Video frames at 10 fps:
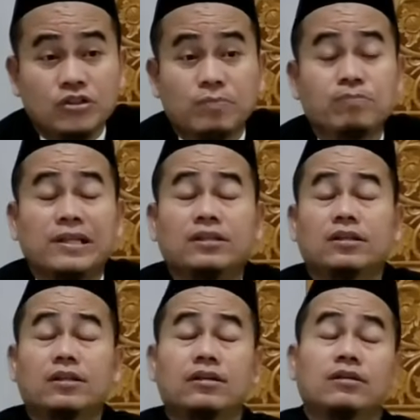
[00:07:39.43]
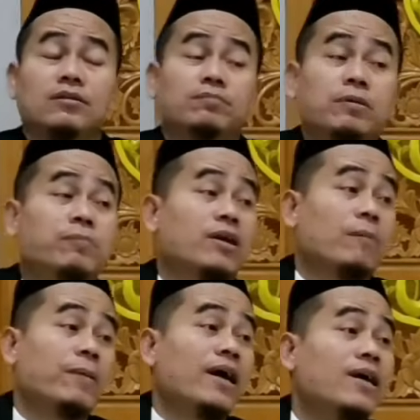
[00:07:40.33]
sempat
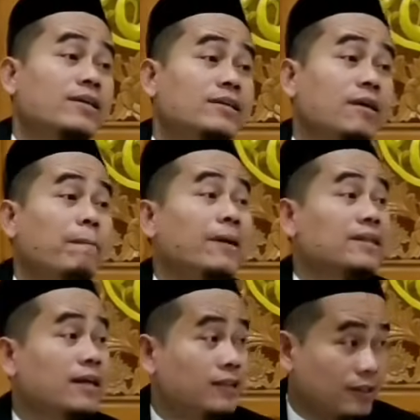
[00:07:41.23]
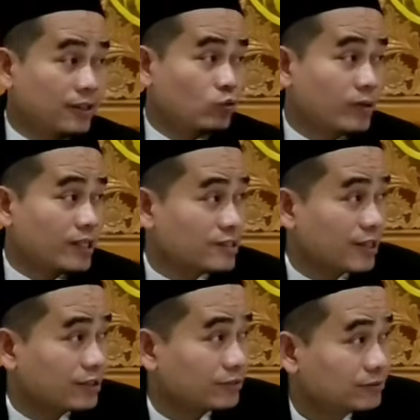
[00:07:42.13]
beberapa hari, empat hari teng
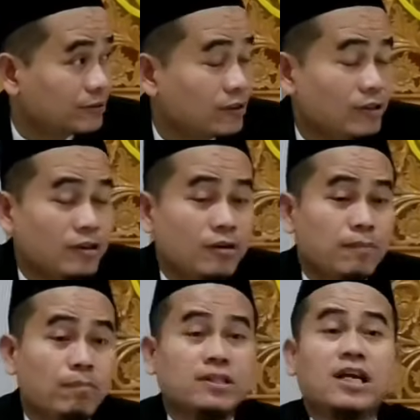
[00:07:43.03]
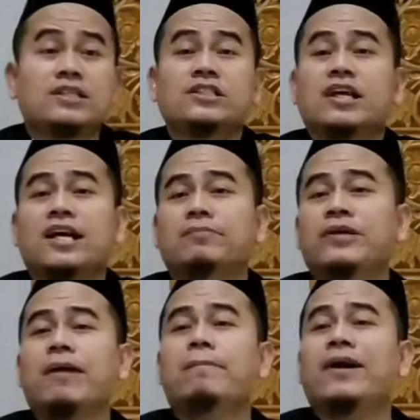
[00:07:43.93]
Lumajang menyaksikan
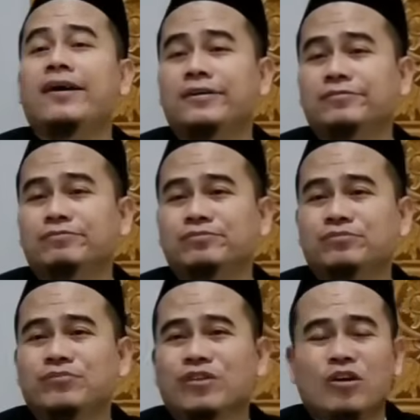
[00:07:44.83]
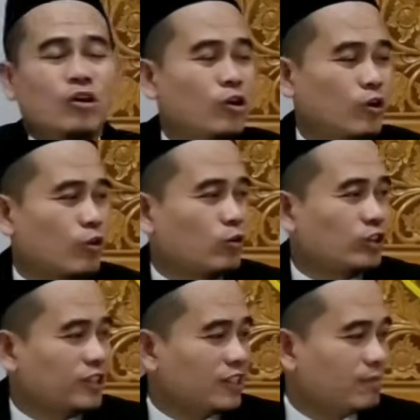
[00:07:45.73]
piyambak
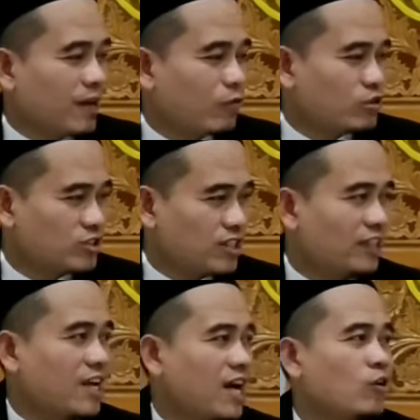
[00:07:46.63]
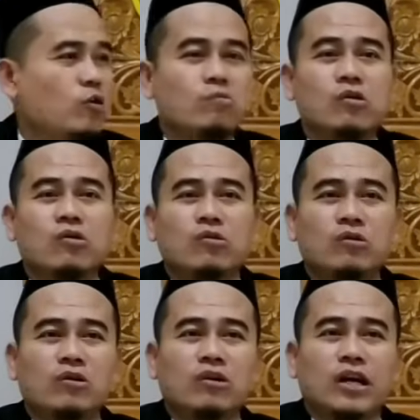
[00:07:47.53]
roti mawon jenenge agomo
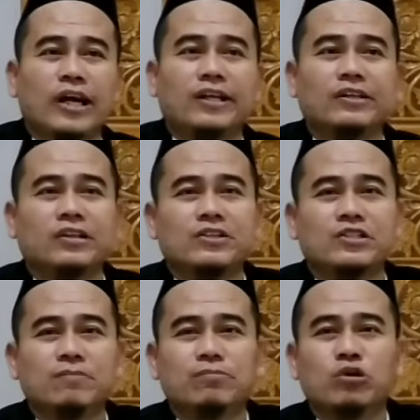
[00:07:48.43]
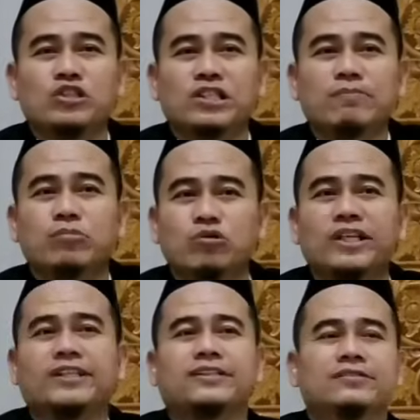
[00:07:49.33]
enten
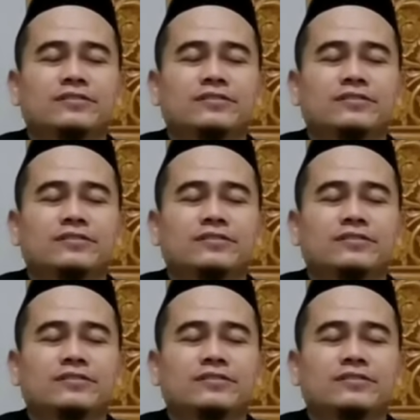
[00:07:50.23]
simbol-simbole